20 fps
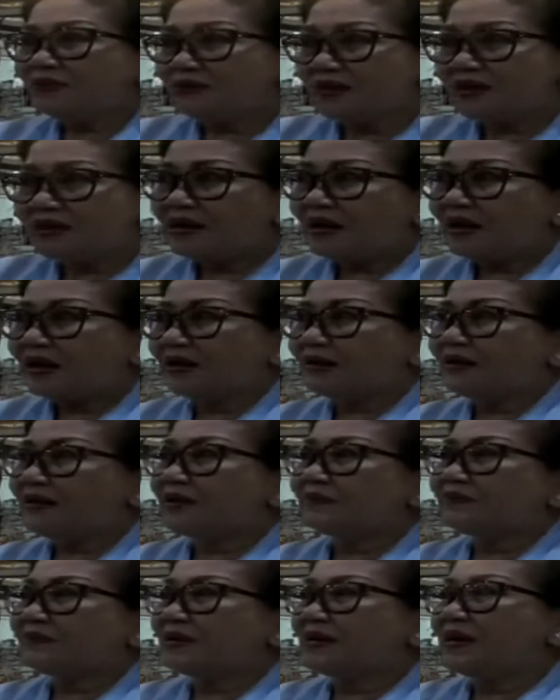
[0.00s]
mungkin hal
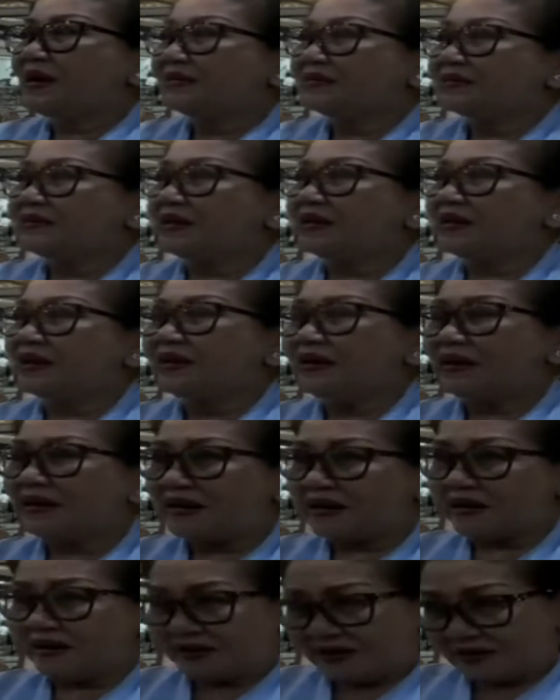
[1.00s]
yang mendasar
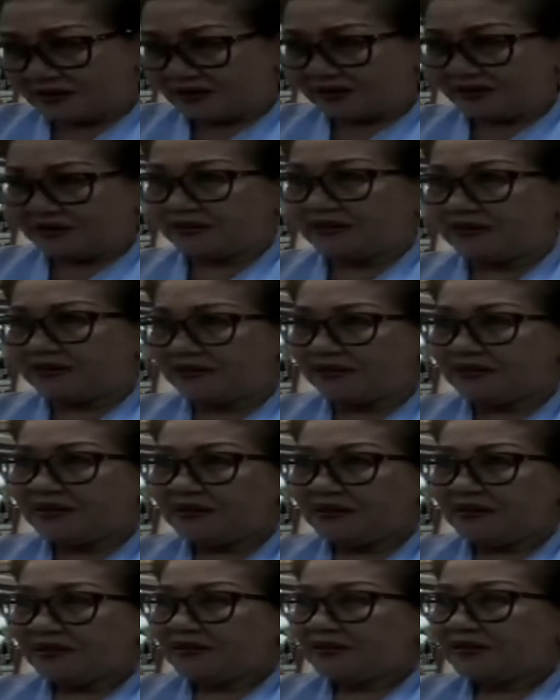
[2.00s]
adalah uh,
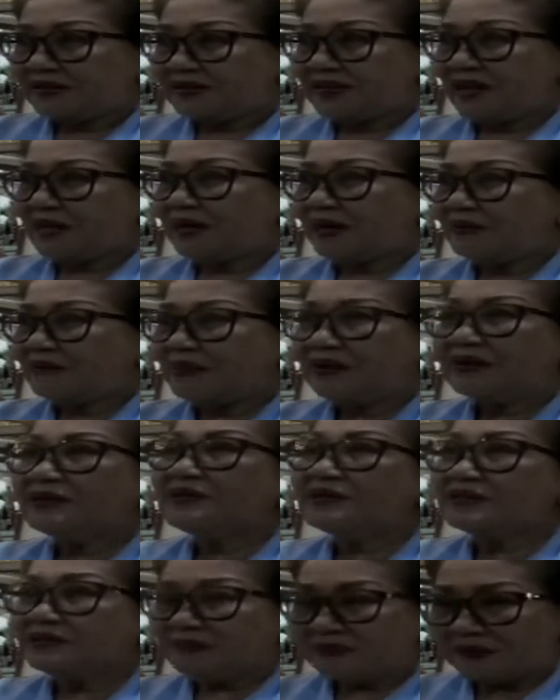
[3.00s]
cara
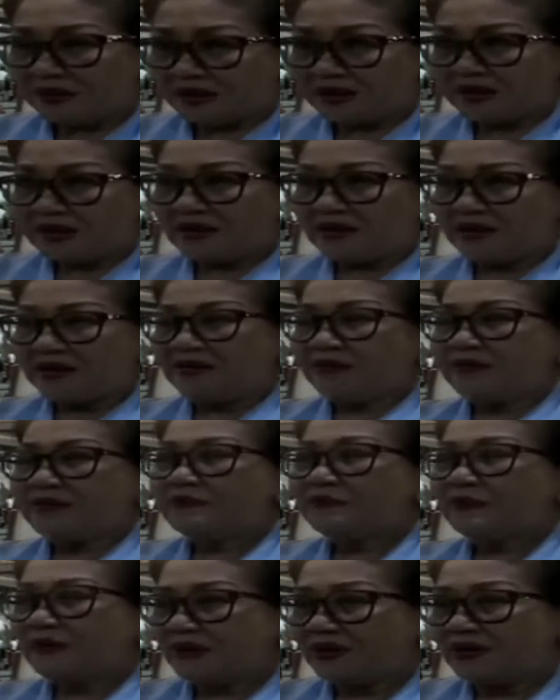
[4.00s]
mendisplay
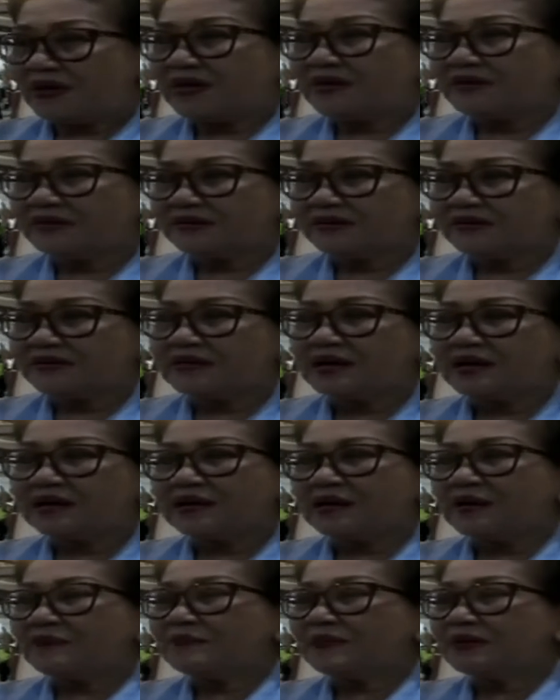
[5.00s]
produk,
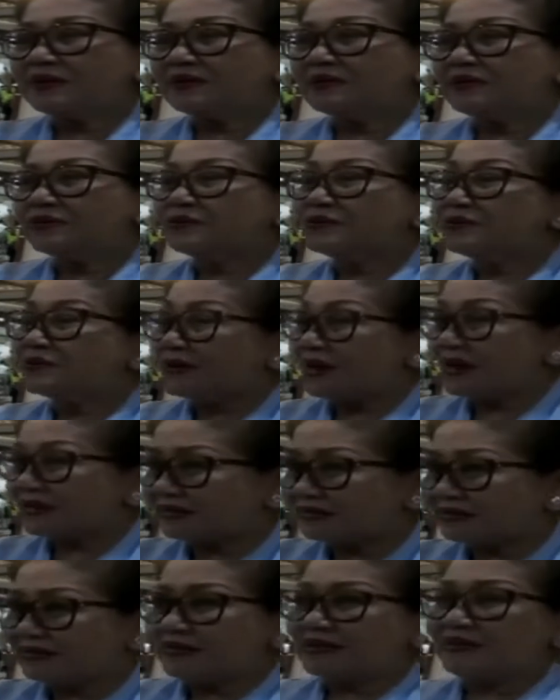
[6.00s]
cara
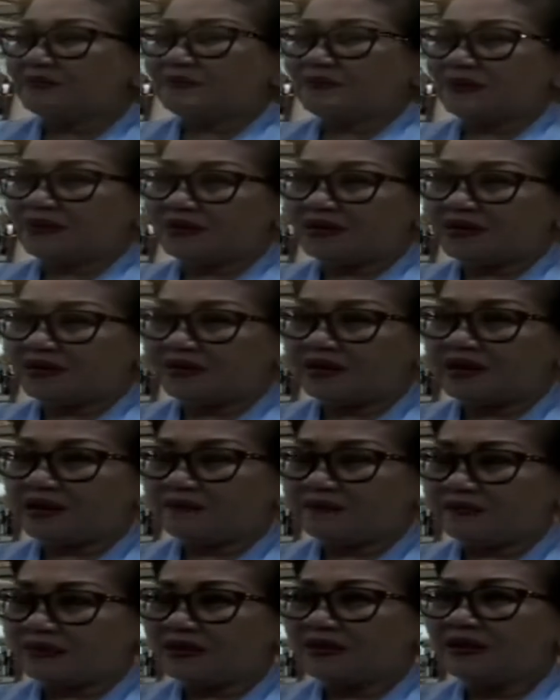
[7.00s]
mengkurasi produk
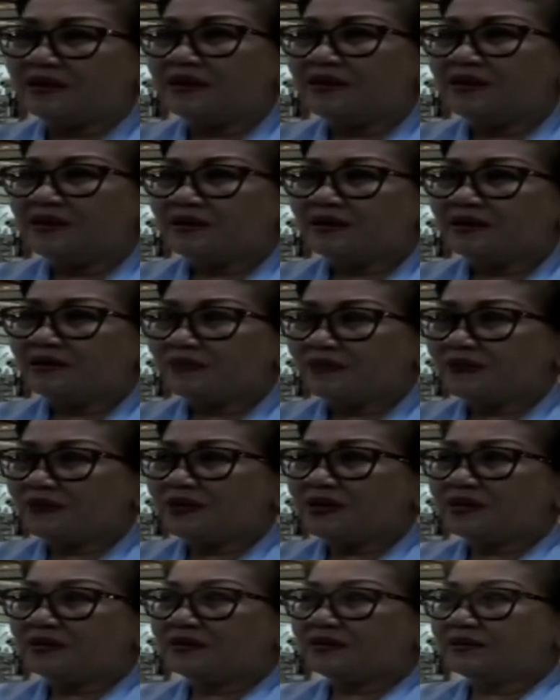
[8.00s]
kami,
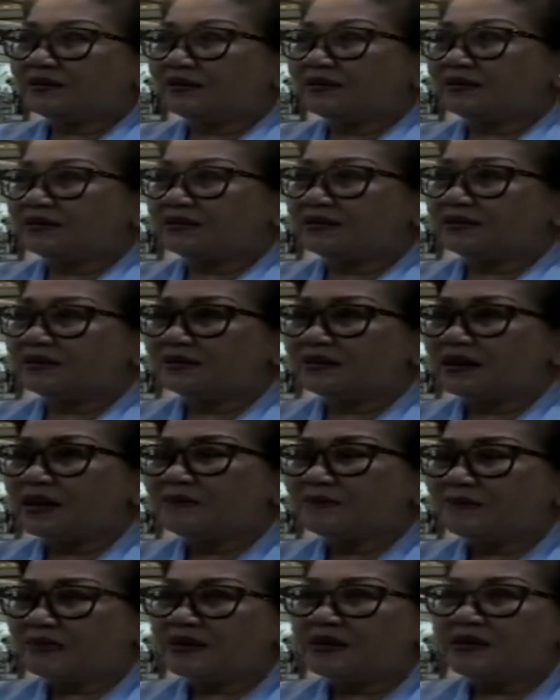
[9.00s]
kemudian uh,
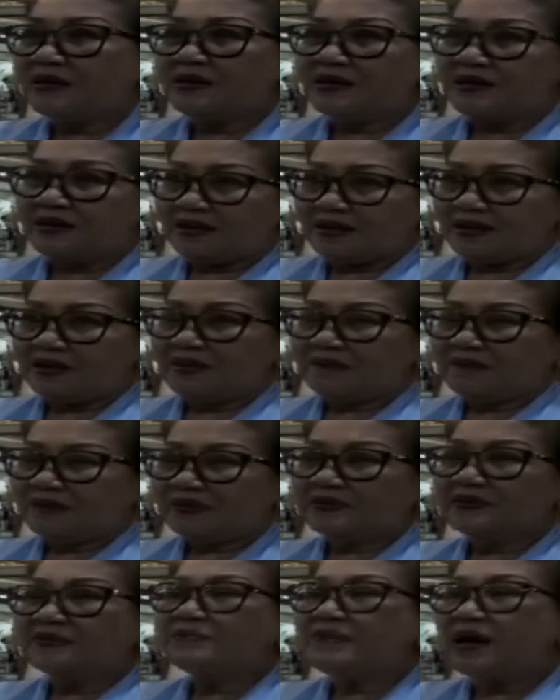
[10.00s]
kami uh,
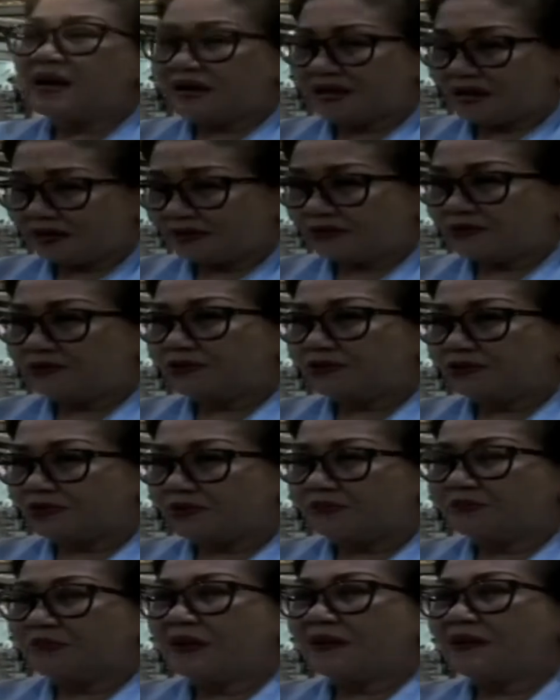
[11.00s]
persembahkan
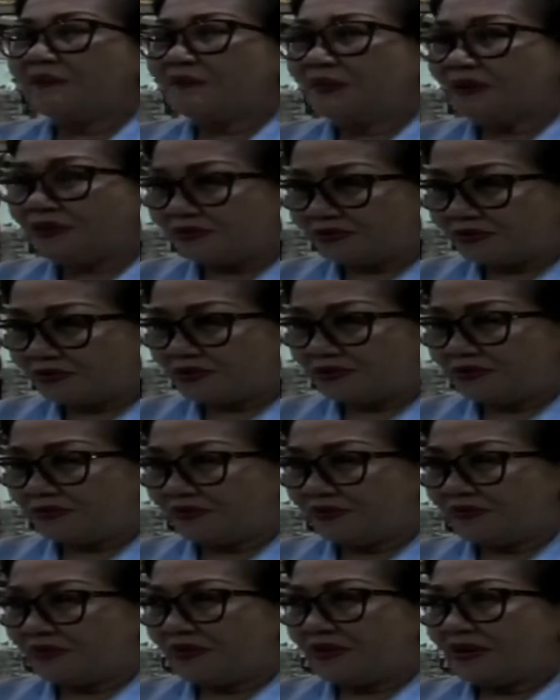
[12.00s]
untuk para pengunjung.
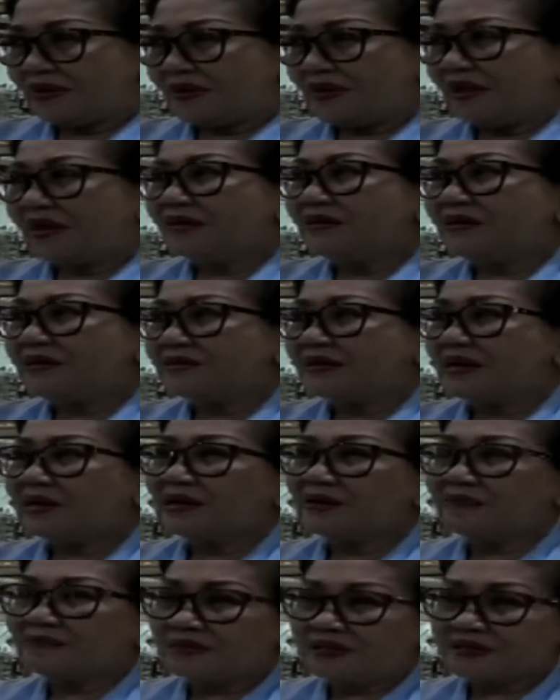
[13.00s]
Jadi
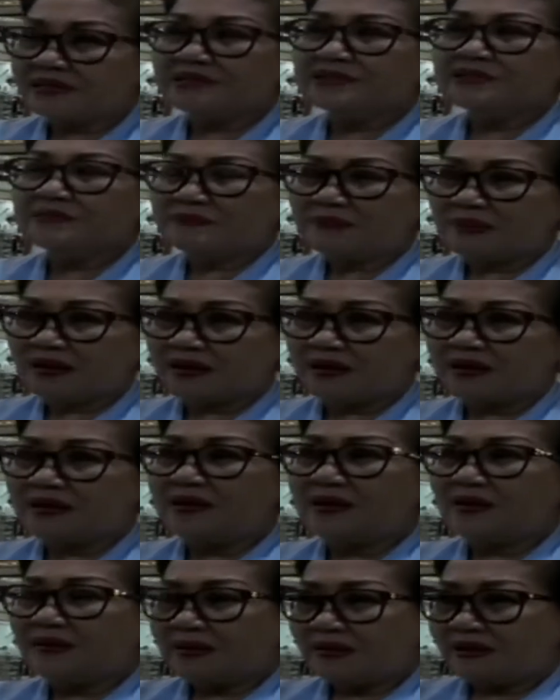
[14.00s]
cara mendisplay